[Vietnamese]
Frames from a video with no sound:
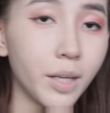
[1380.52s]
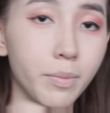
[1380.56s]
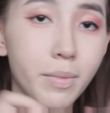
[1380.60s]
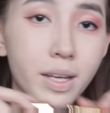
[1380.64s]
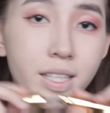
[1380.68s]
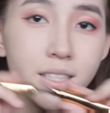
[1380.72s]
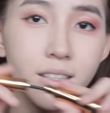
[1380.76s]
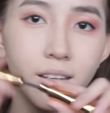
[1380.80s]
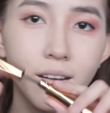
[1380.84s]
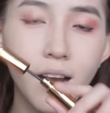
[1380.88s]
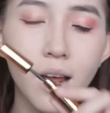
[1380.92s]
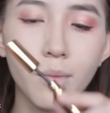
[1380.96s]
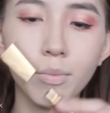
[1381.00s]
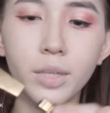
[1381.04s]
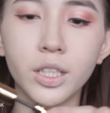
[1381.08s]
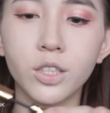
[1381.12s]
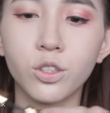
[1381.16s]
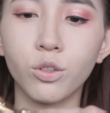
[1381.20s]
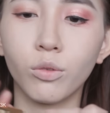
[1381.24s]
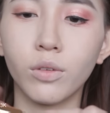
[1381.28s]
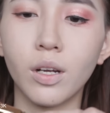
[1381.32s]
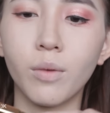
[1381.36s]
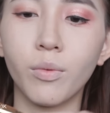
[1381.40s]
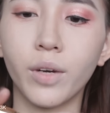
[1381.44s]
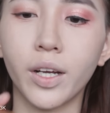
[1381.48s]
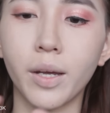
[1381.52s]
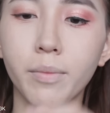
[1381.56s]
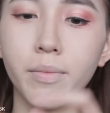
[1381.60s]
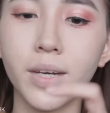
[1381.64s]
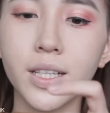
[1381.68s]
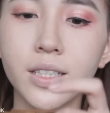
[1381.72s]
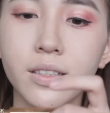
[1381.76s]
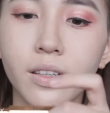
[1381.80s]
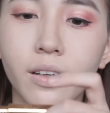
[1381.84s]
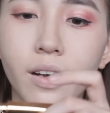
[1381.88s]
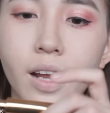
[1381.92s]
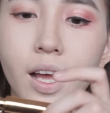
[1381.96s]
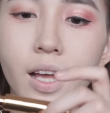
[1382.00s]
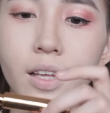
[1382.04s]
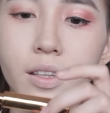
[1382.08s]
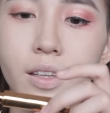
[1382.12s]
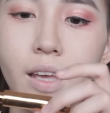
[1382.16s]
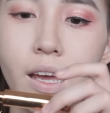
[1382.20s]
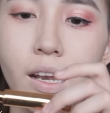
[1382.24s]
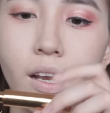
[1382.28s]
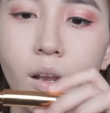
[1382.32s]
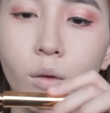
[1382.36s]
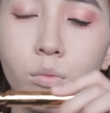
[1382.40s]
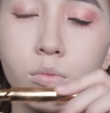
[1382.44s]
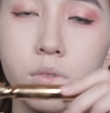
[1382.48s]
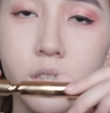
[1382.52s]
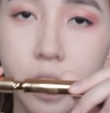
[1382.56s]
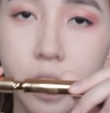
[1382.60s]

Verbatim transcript: Và cái mascara mình dùng là một cái mascara nhà long